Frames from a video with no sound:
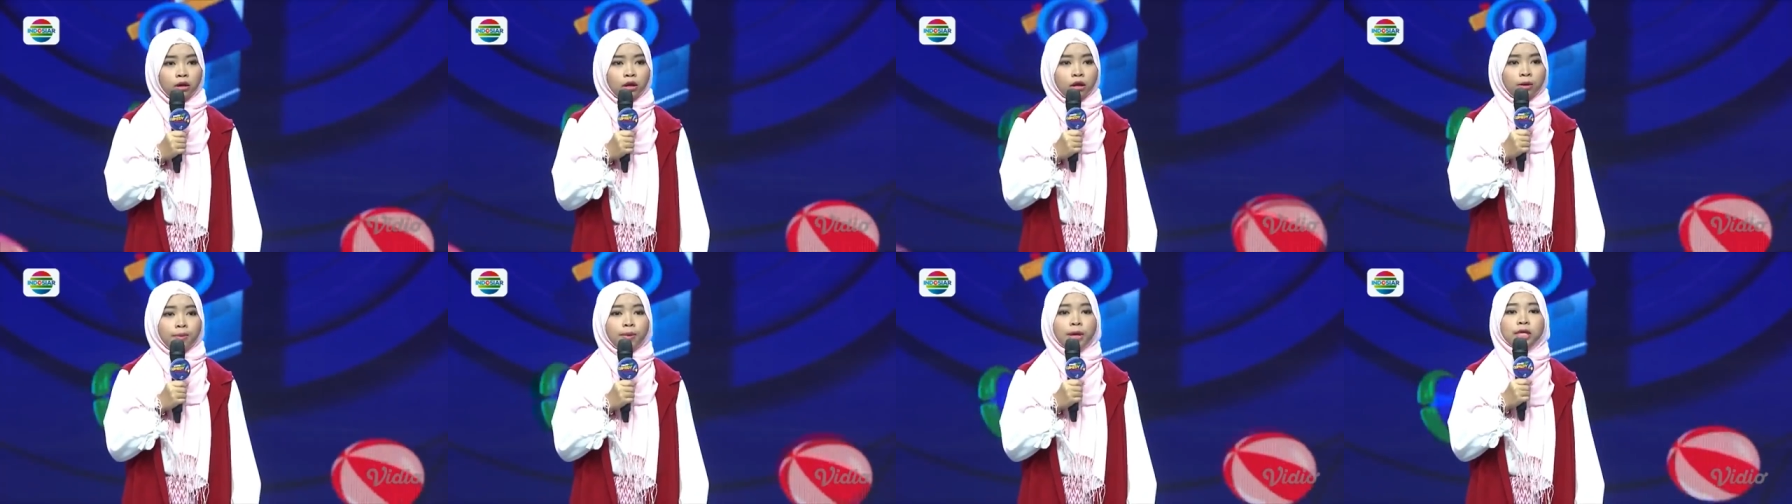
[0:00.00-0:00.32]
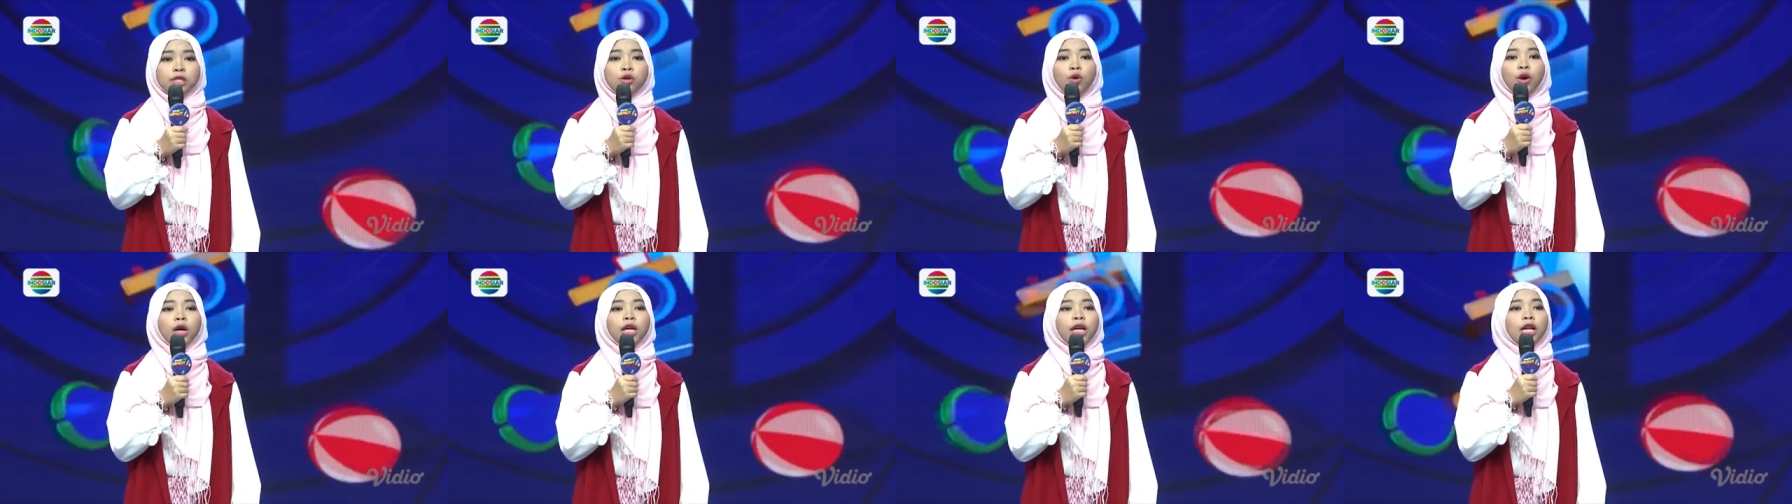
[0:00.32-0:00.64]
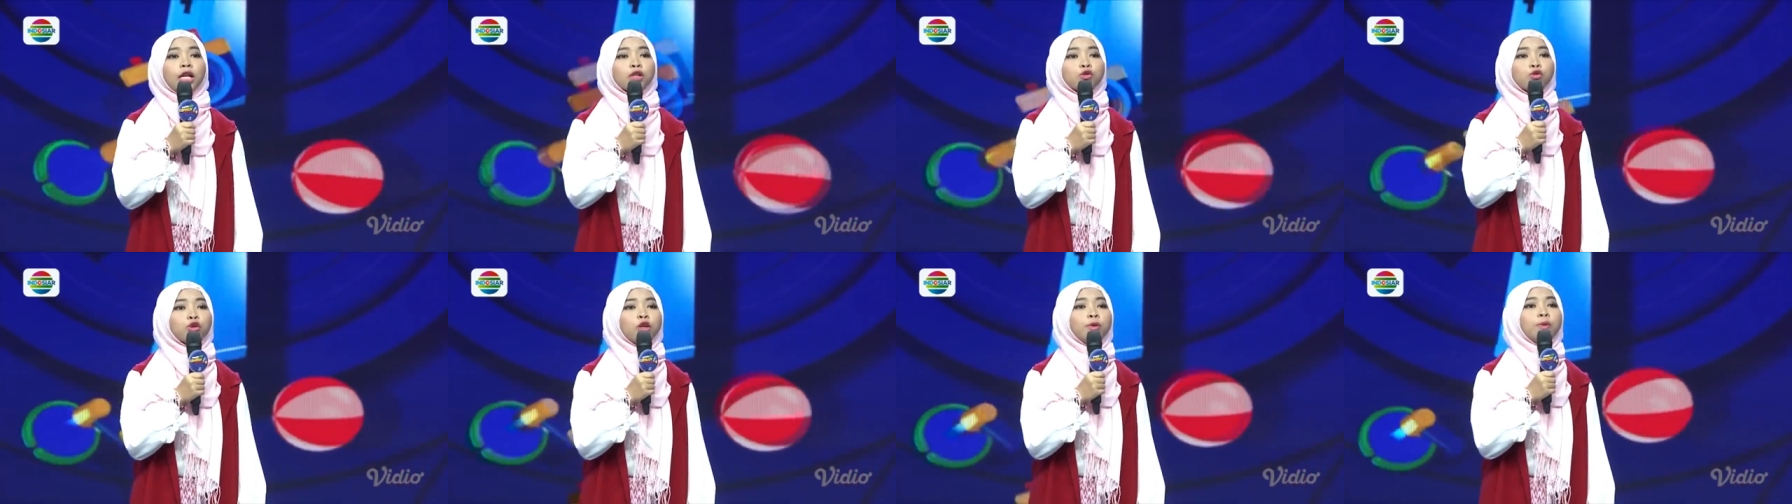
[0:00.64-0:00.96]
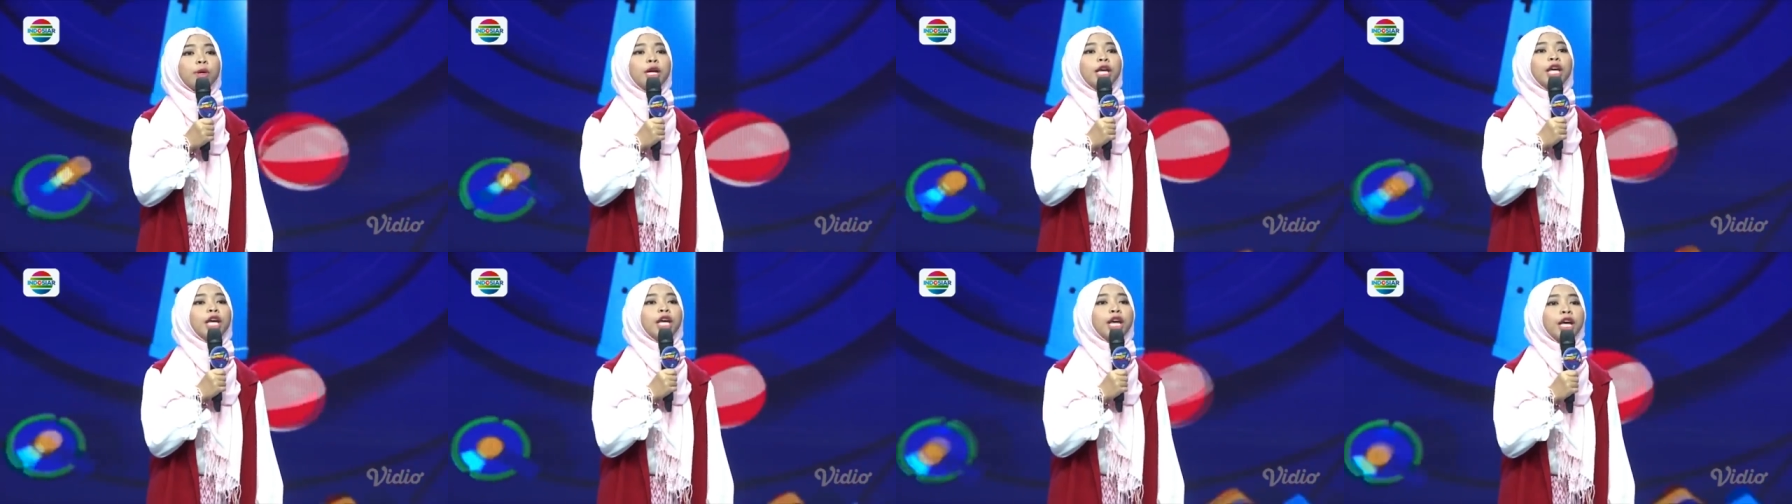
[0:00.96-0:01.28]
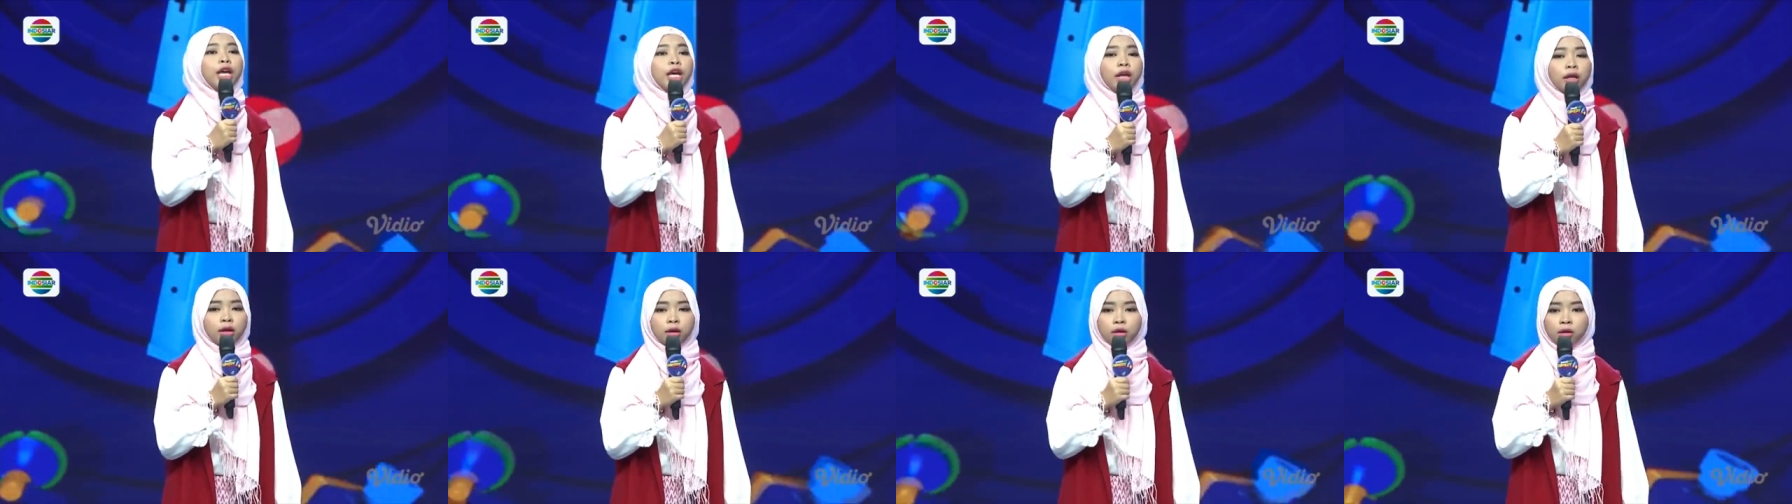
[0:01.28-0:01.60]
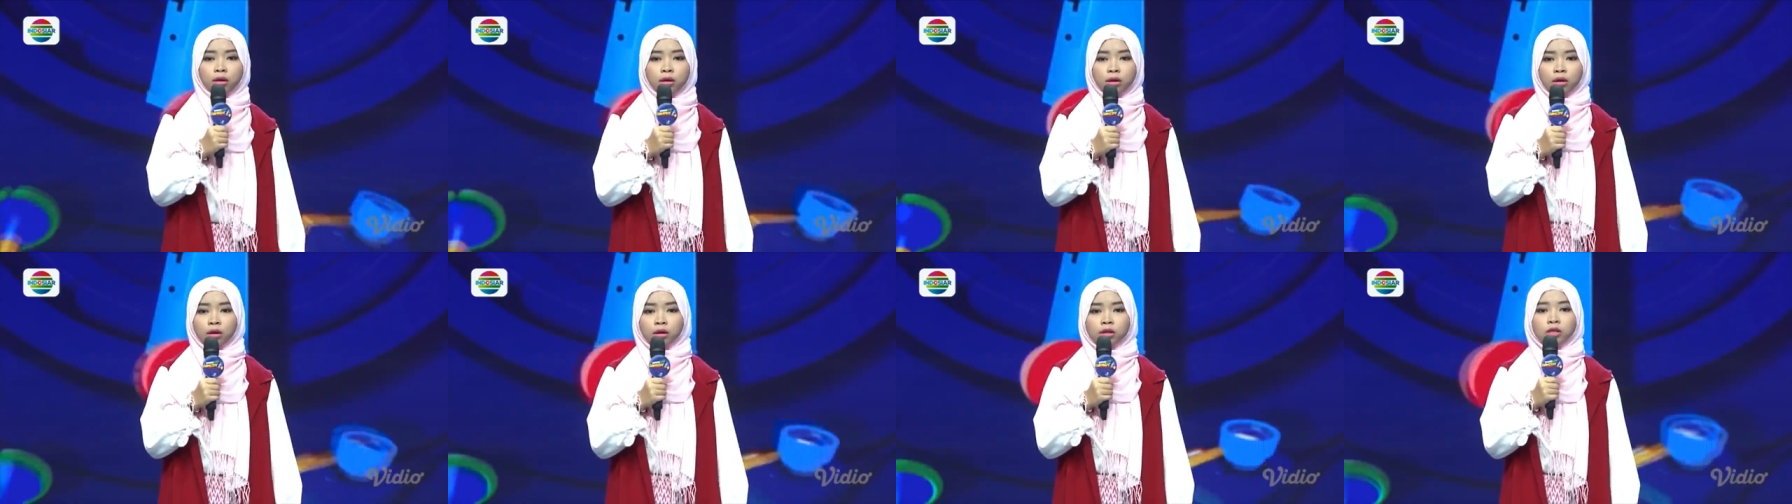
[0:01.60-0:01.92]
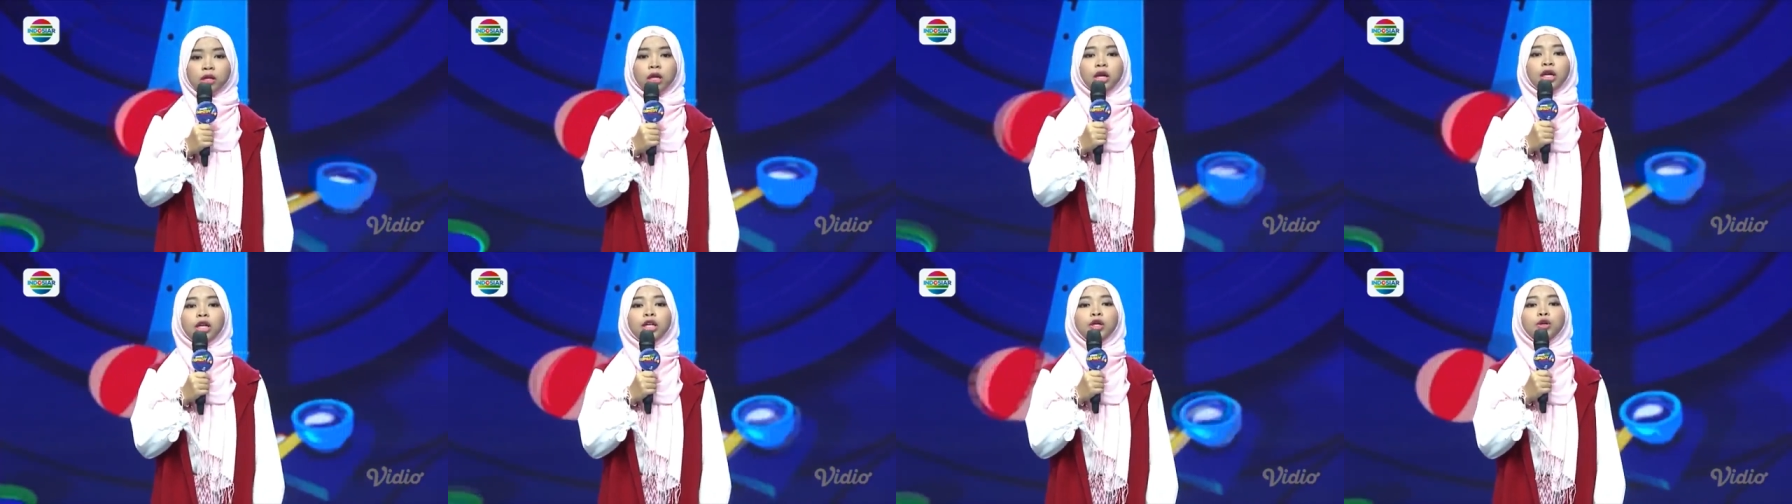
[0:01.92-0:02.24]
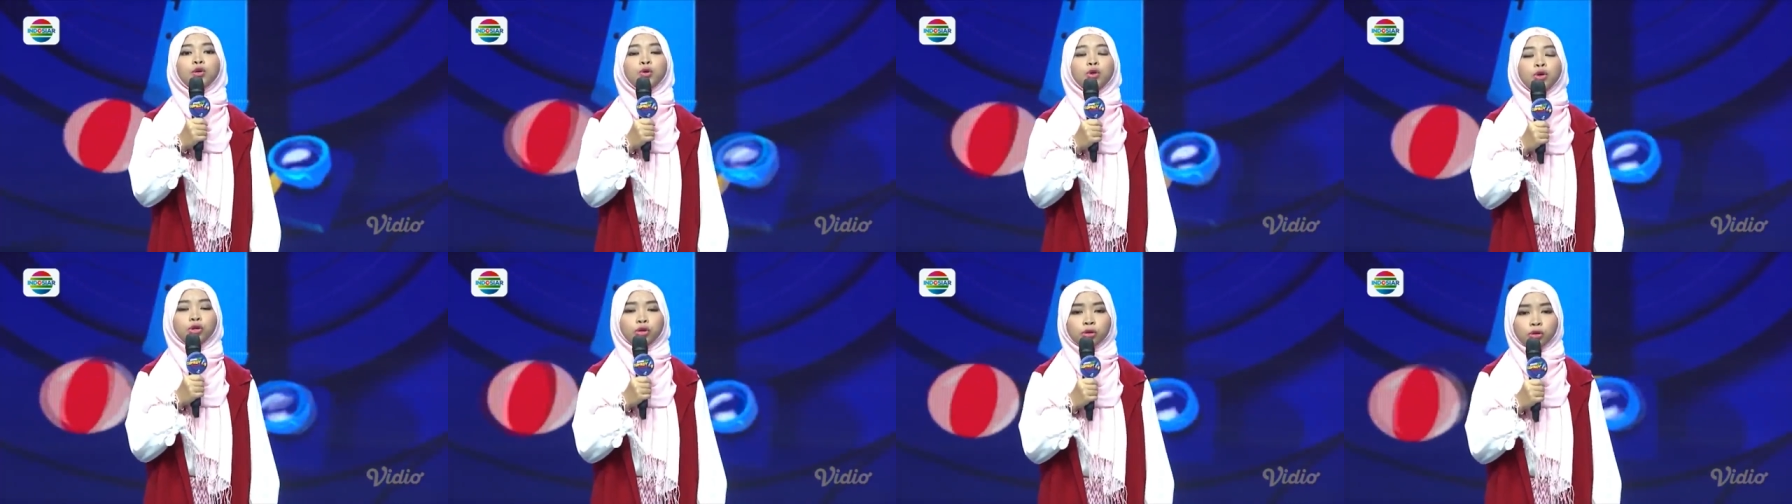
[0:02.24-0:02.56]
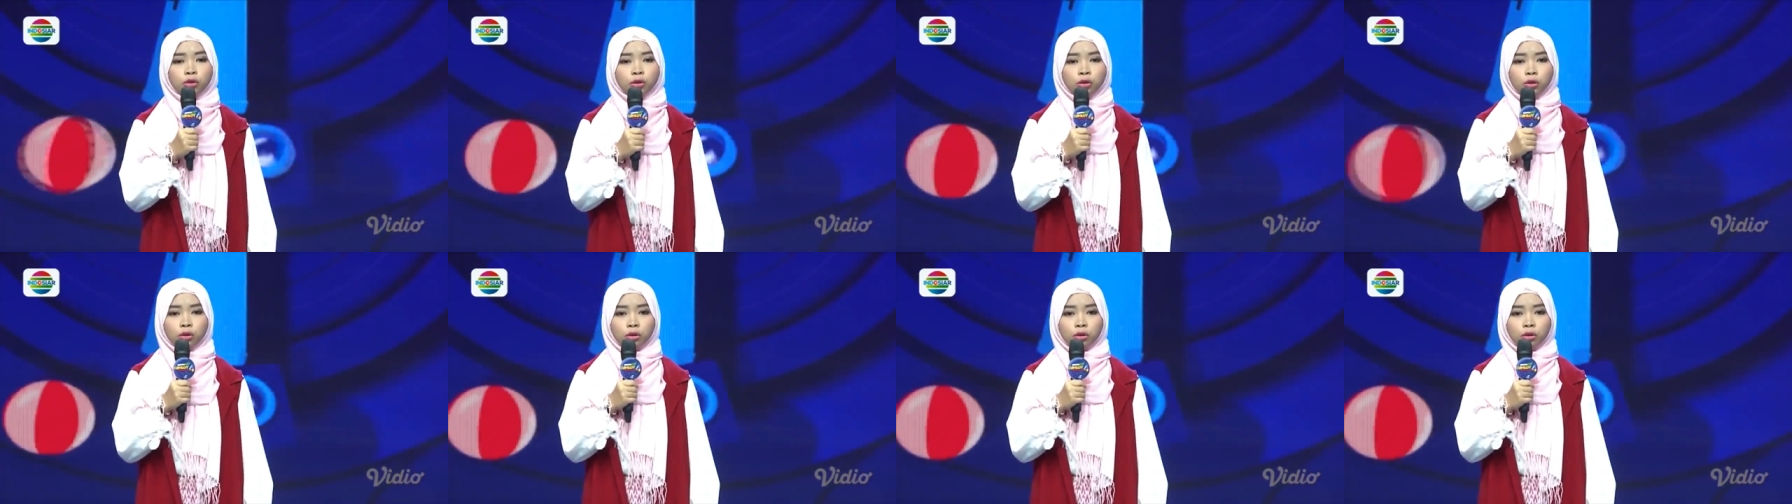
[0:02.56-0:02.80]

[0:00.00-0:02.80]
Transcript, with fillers: besoknya langsung dibeliin. Sekerdus.